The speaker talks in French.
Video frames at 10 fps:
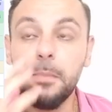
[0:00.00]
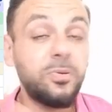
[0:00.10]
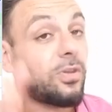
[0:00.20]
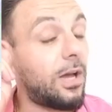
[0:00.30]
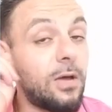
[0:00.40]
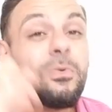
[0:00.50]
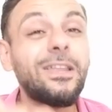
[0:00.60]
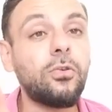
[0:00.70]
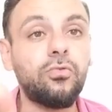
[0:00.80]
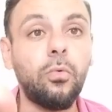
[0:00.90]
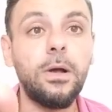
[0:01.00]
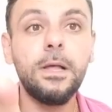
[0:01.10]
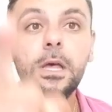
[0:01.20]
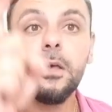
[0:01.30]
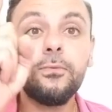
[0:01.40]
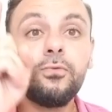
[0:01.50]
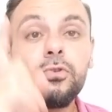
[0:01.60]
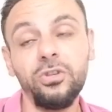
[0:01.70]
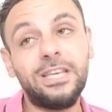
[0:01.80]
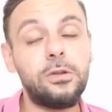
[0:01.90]
Peter oui attention, hein, Vu
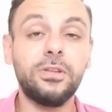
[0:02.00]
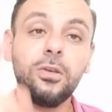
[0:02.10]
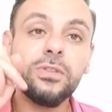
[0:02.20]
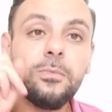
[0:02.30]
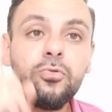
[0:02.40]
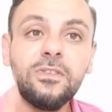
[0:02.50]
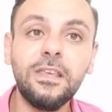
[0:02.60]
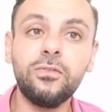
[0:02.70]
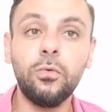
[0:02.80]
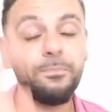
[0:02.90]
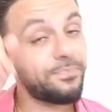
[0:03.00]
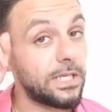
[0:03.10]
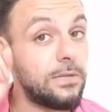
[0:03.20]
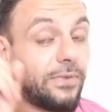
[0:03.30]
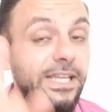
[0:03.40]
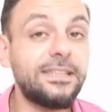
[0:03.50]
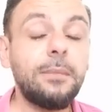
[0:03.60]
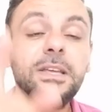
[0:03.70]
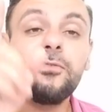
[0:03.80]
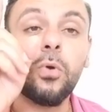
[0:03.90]
notre calendrier en début de saison, il fallait
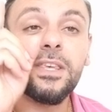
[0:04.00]
tabler sur